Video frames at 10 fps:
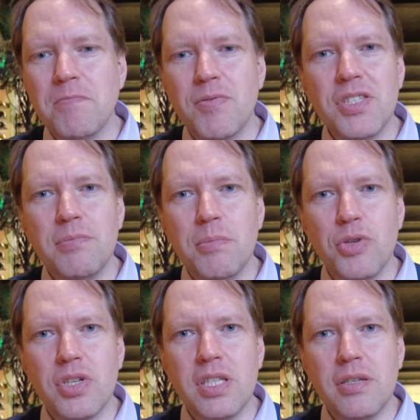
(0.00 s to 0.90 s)
вы себе
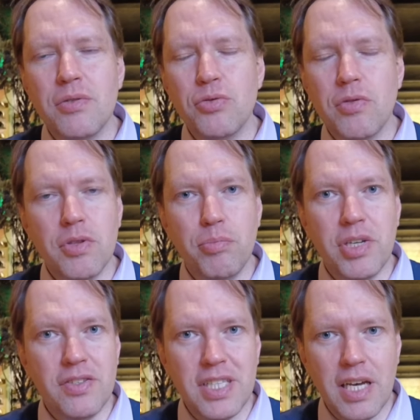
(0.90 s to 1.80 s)
можете, ну, условно,
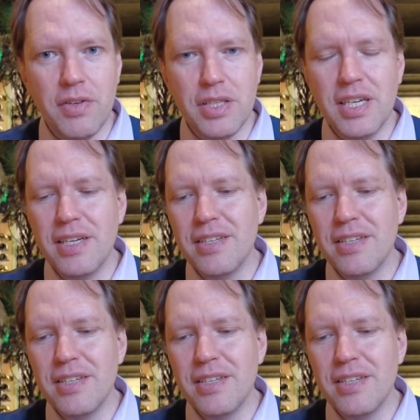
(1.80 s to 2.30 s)
представить. Да.